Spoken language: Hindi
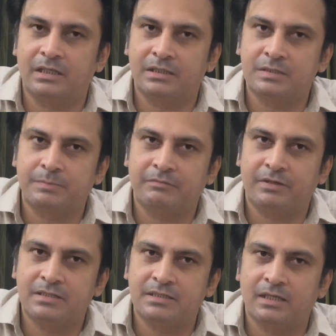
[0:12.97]
इस पे
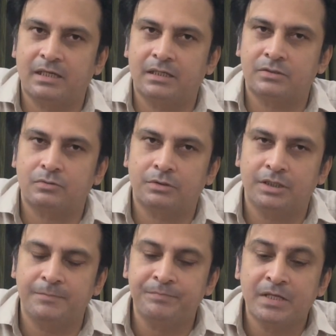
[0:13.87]
व्हाट्सएप
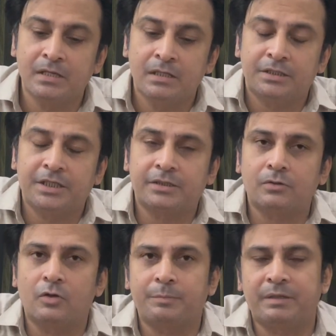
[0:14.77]
सॉरी
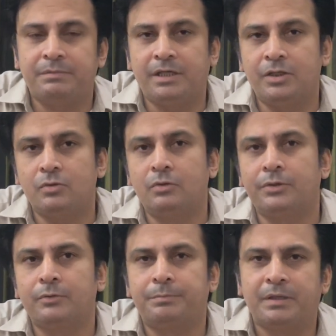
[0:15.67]
टिकटॉक पे भी
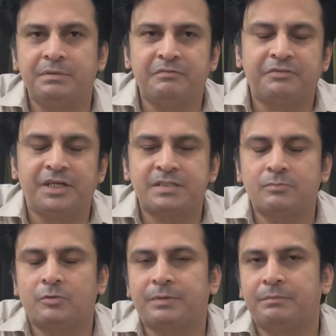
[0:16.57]
यूट्यूब पे भी
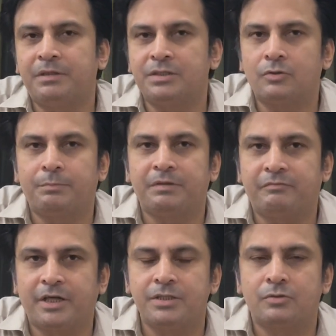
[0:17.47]
फेसबुक पे भी
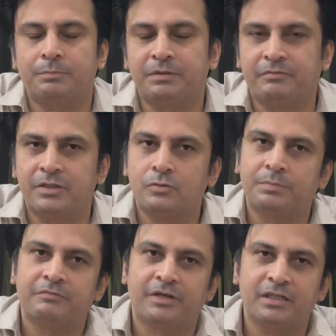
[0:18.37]
शॉपिफाई शॉपिफाई
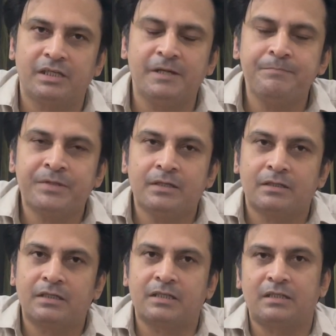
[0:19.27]
शॉपिफाई की
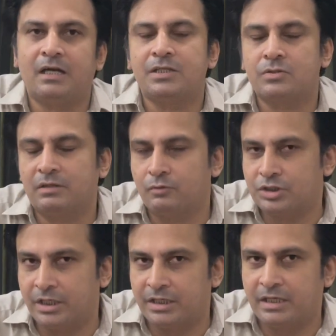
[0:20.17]
गिरदान जो है वो
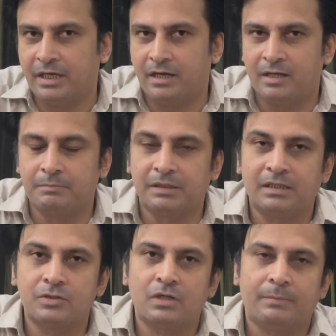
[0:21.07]
जारी है हर
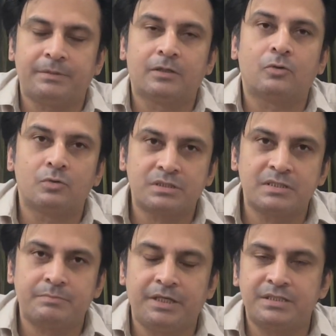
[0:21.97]
बंदा जो है अपना
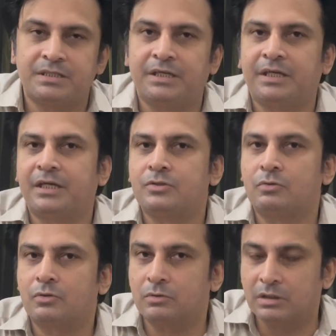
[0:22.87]
कोर्सेज बेच रहे हैं
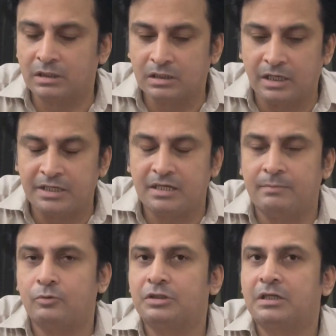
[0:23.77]
जो गाड़ियाँ
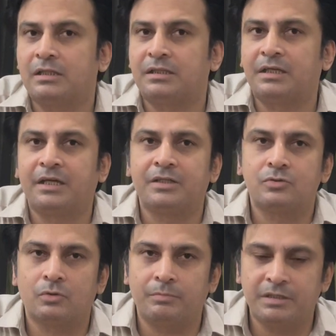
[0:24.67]
आपको दिखाते हैं
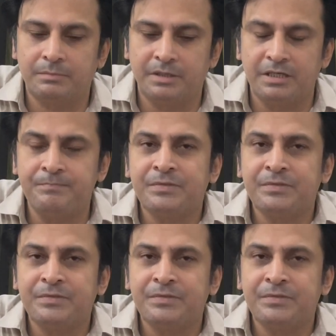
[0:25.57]
जो बड़ी बड़ी